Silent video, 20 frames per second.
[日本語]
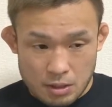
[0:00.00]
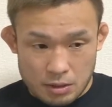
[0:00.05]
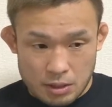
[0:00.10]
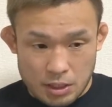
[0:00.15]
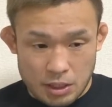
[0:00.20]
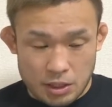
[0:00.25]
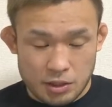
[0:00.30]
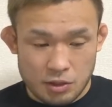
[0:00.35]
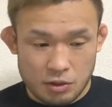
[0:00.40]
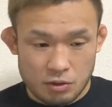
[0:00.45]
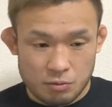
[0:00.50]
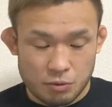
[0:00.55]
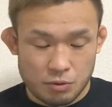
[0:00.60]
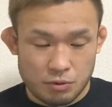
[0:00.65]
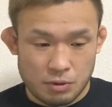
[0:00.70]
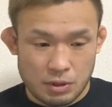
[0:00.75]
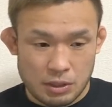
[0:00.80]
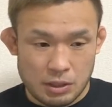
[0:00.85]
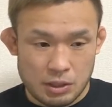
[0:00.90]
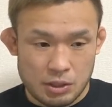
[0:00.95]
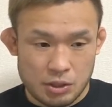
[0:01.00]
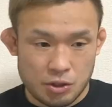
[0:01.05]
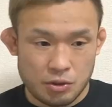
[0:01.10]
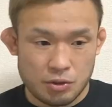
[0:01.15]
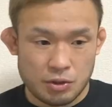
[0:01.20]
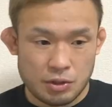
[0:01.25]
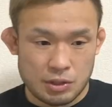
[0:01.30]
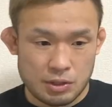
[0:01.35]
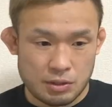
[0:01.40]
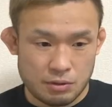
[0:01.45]
できてるものはに
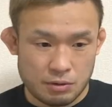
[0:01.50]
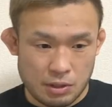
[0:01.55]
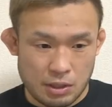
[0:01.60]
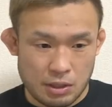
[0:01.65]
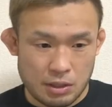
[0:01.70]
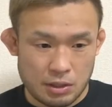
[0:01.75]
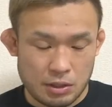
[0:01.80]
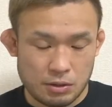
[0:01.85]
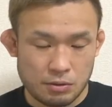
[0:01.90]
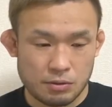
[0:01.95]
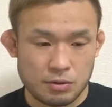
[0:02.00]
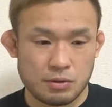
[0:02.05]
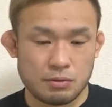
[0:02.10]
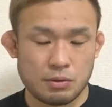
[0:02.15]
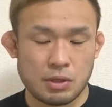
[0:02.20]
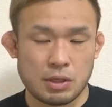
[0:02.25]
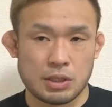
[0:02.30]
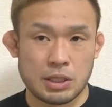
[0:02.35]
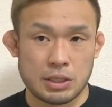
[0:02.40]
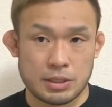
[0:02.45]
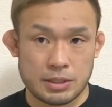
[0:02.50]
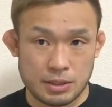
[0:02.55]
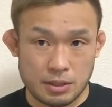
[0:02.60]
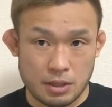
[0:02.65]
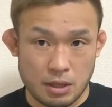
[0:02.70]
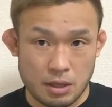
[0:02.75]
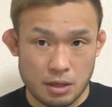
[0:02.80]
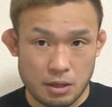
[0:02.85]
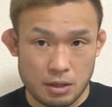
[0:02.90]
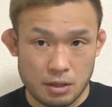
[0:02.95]
種類ですよね。一つは鉄で、